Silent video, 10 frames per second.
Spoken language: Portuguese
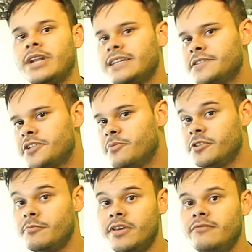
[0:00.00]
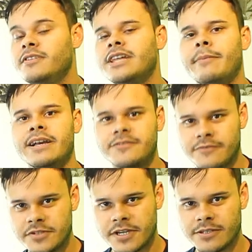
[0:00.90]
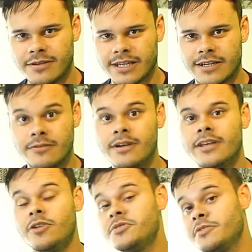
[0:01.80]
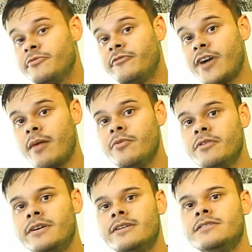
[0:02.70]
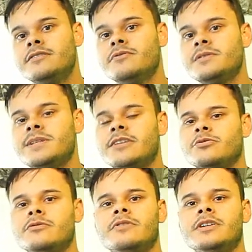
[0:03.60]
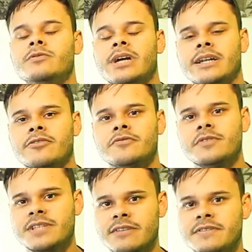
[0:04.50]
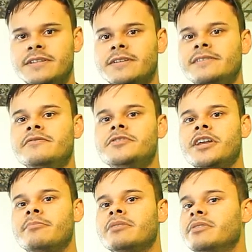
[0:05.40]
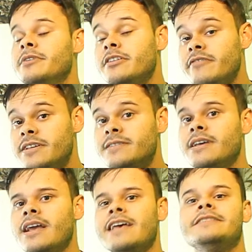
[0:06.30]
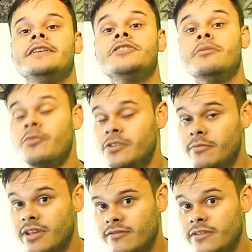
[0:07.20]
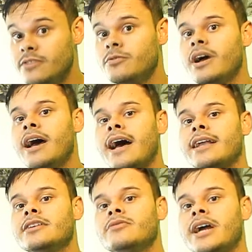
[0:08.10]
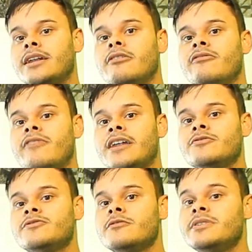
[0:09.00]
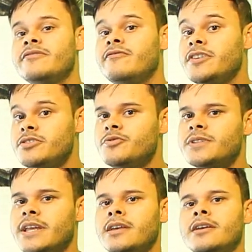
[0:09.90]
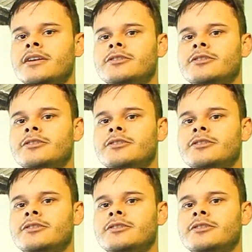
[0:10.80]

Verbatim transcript: Olá, seja muito bem-vindo a mais um vídeo aqui do canal. Eu me chamo Fábio. Se você é novo aqui no canal, se você está visitando esse vídeo aqui pela primeira vez, seja muito bem-vindo. Aqui no canal eu falo sobre vídeos, né?